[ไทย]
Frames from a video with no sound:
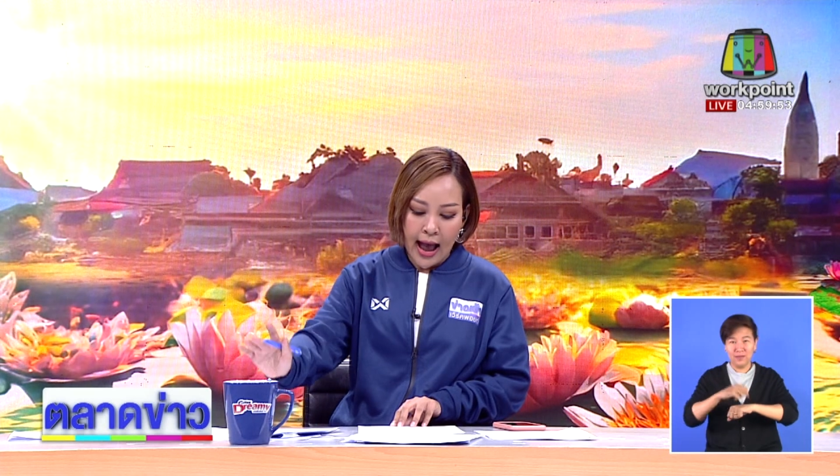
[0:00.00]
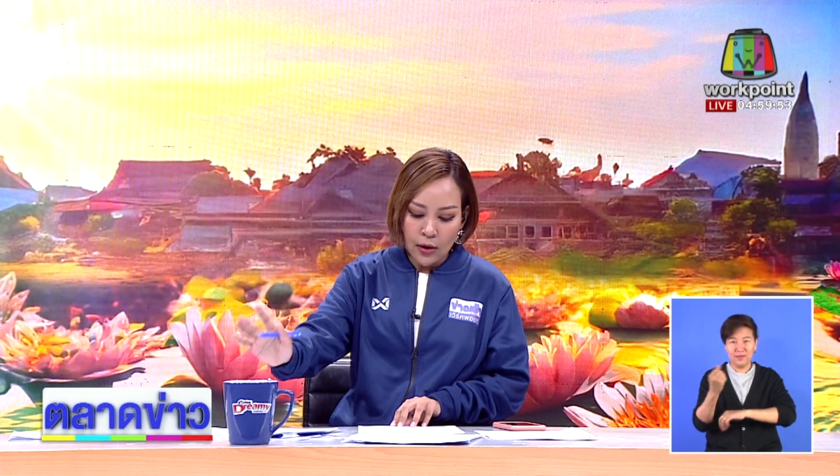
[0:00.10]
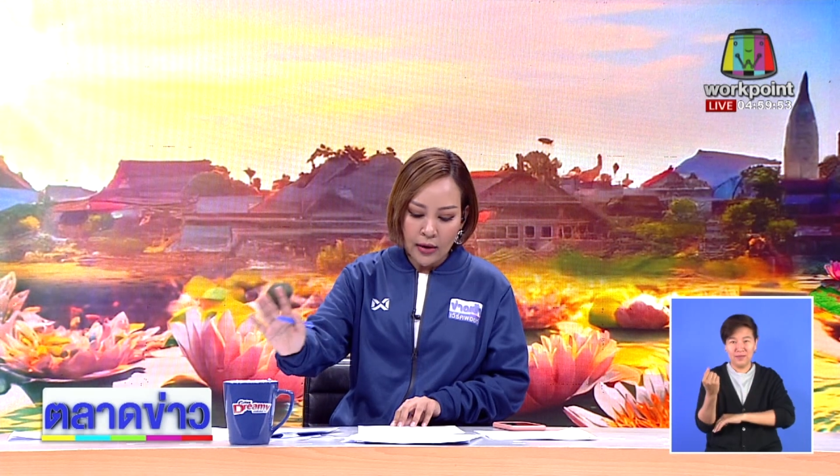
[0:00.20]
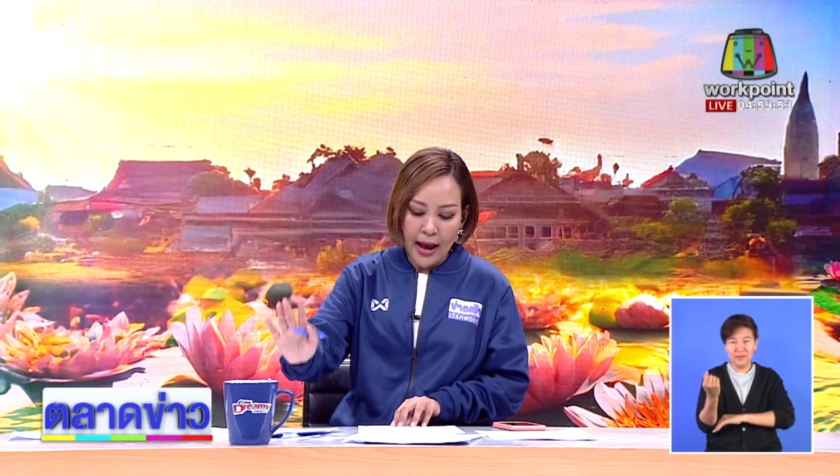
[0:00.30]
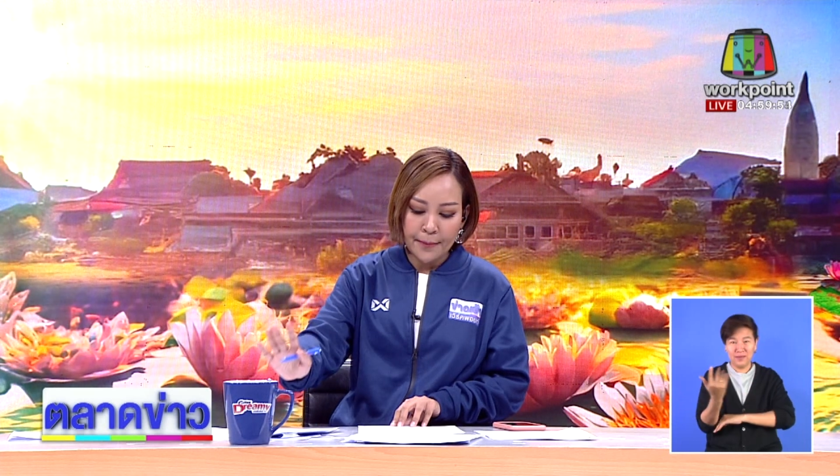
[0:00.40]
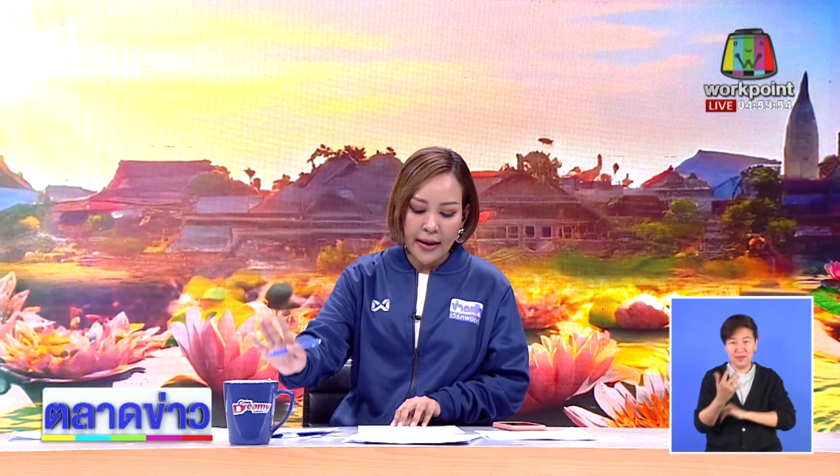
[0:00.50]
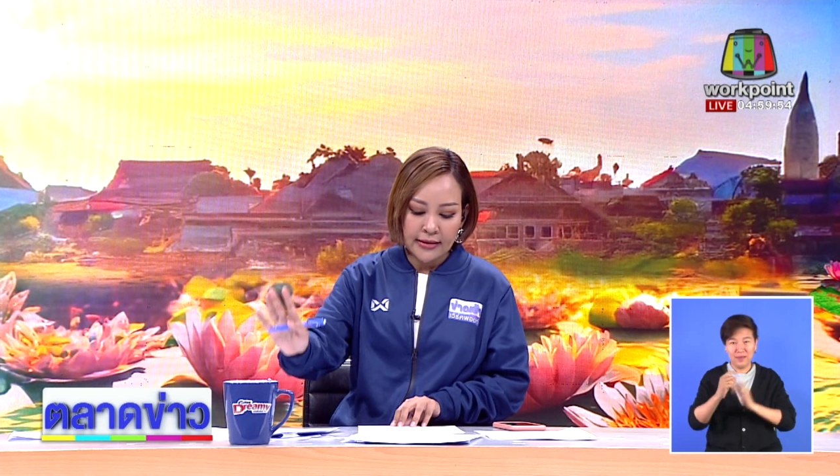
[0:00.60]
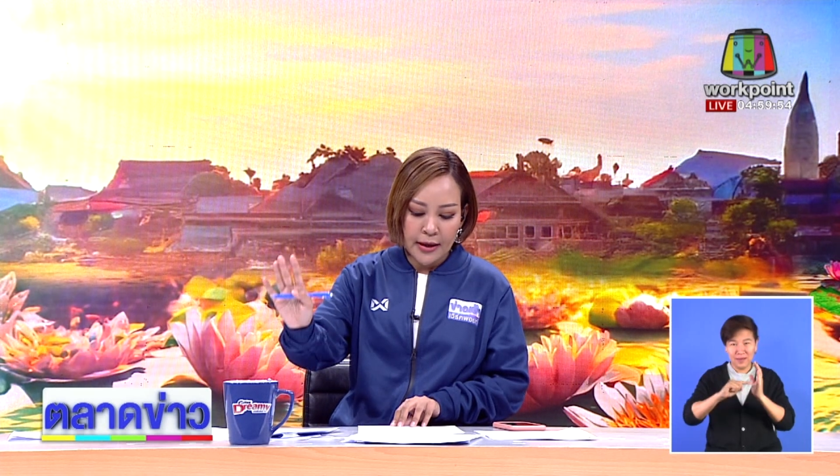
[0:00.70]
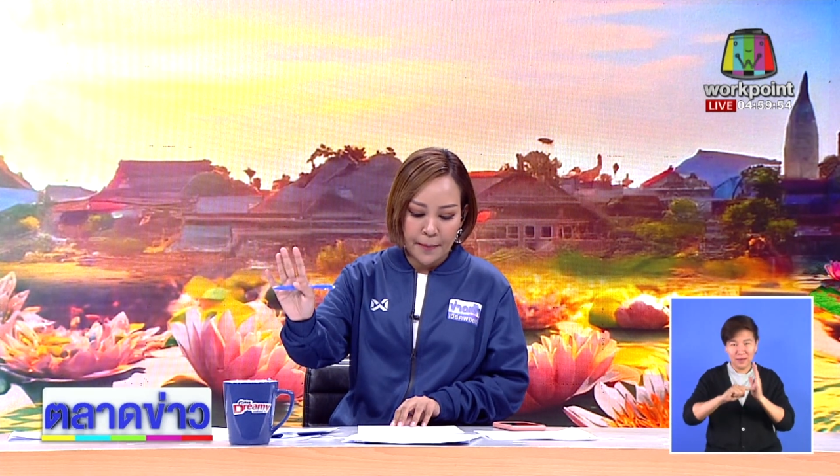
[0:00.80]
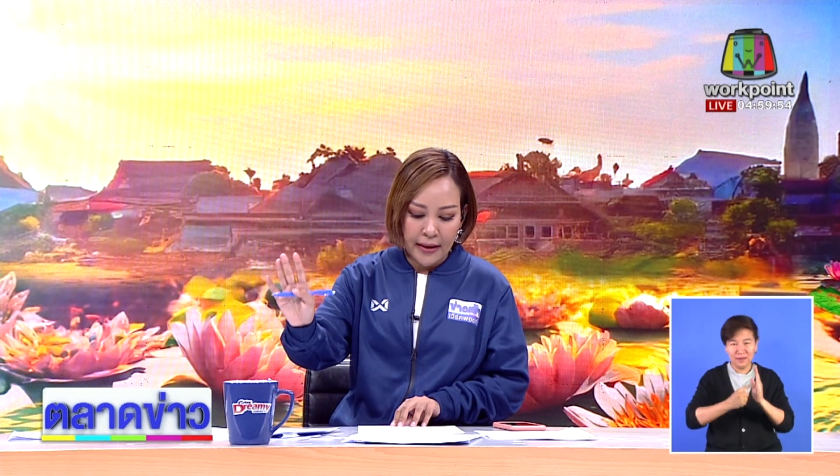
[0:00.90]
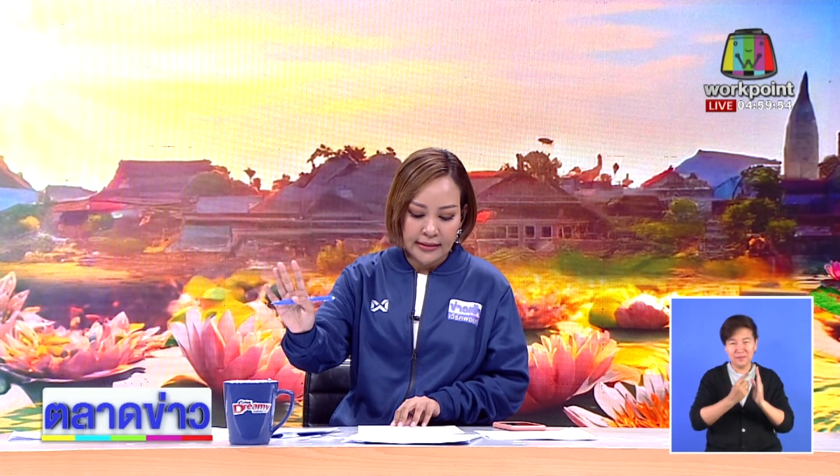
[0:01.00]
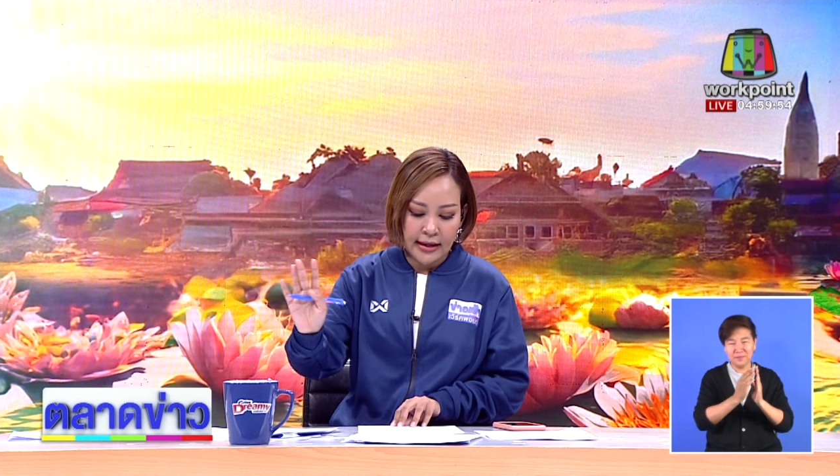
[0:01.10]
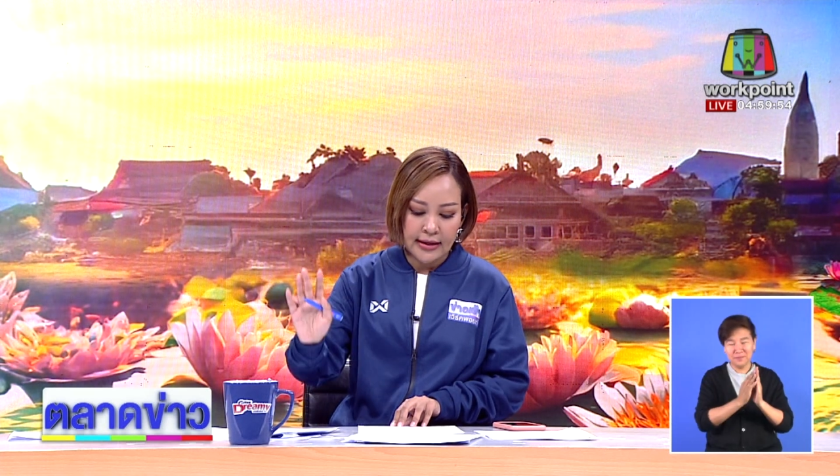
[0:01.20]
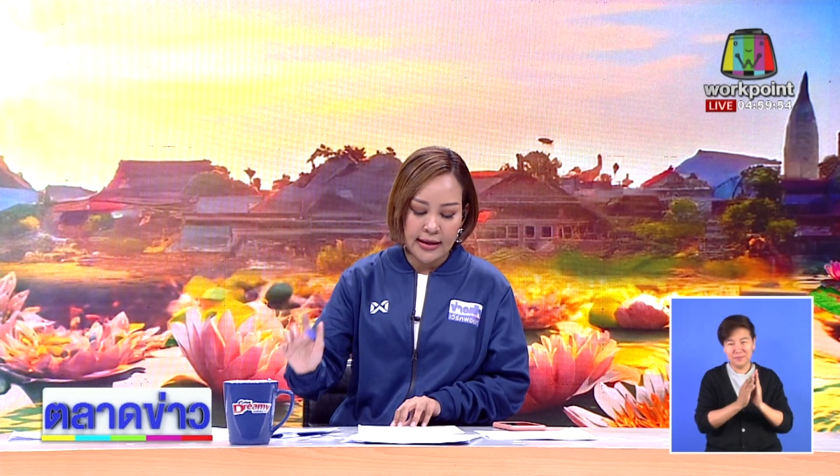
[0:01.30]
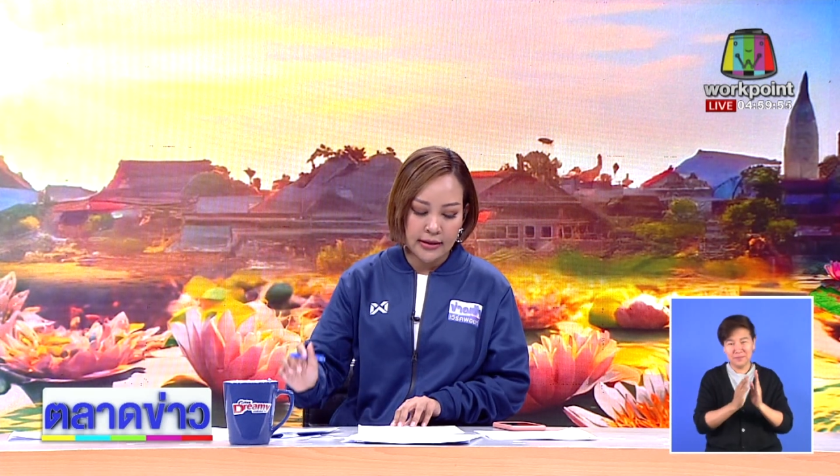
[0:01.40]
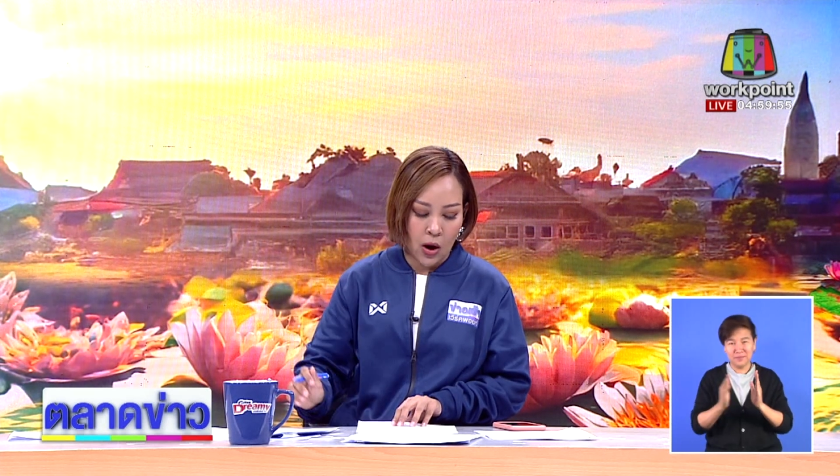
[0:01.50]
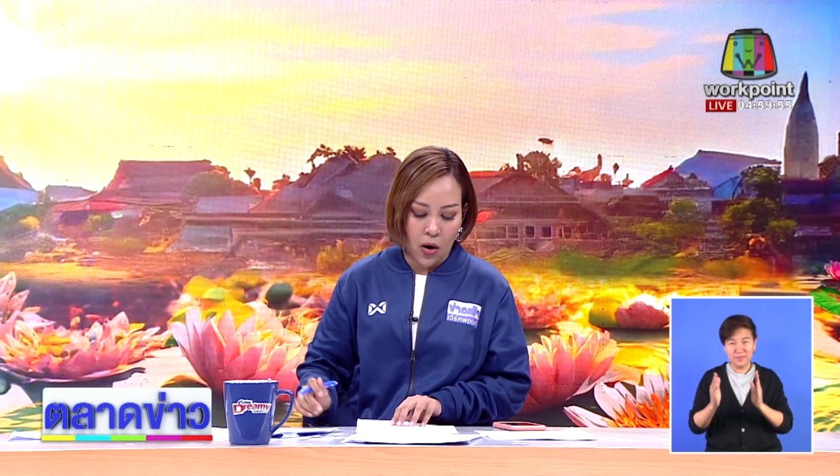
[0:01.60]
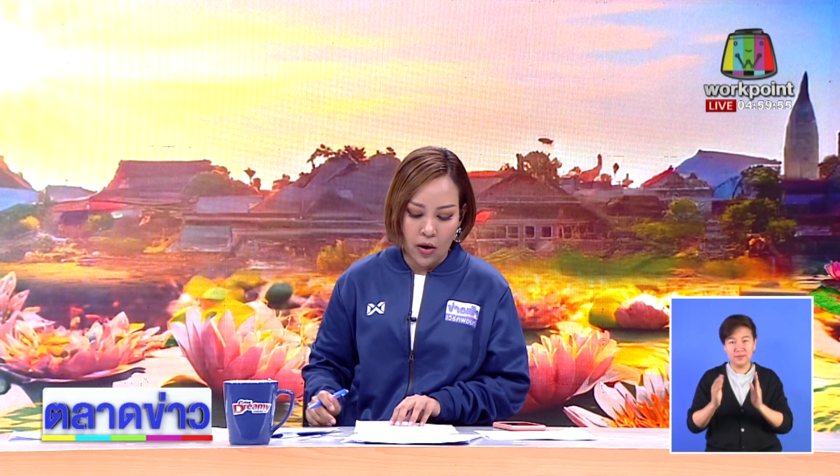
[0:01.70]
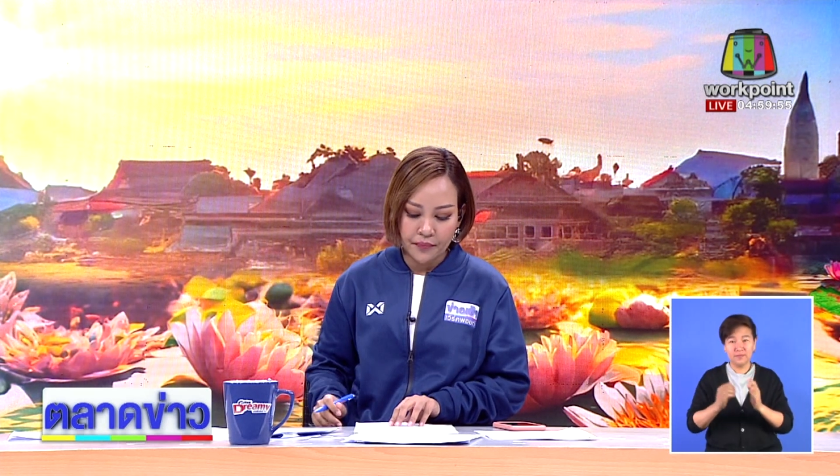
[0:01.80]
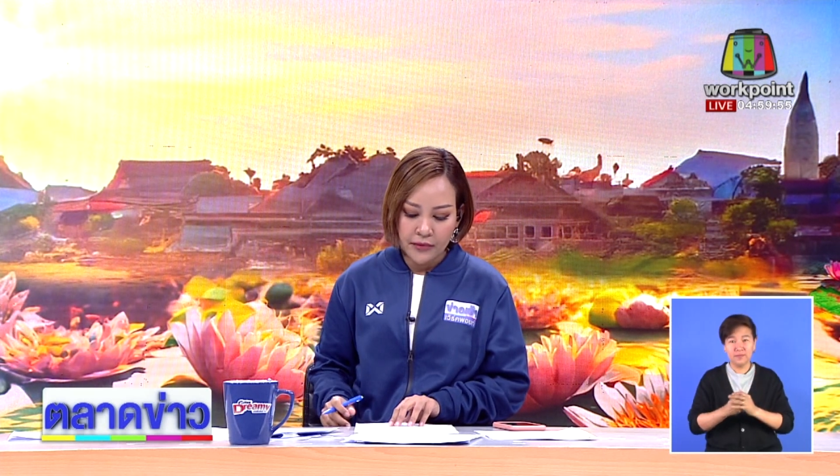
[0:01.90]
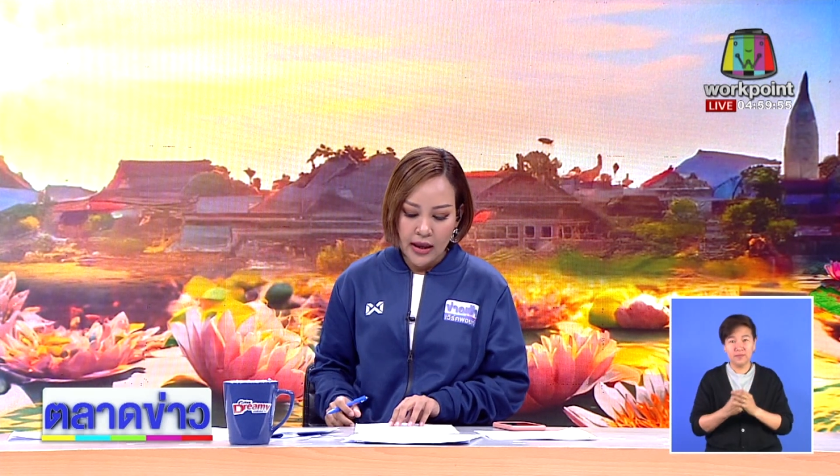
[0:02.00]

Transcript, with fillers: เอาละไปที่ปัตตานีต่อ